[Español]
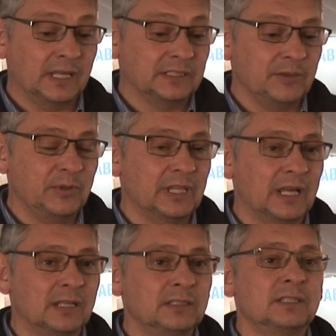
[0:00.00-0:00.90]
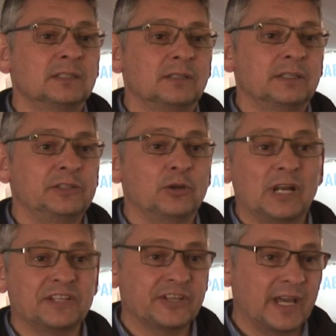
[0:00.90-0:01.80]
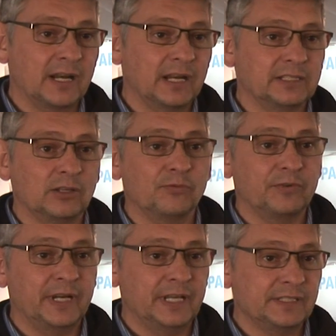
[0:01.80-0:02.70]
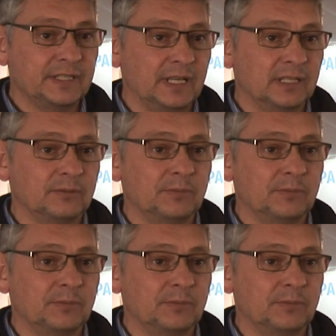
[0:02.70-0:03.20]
actividad dio las charlas y conferencias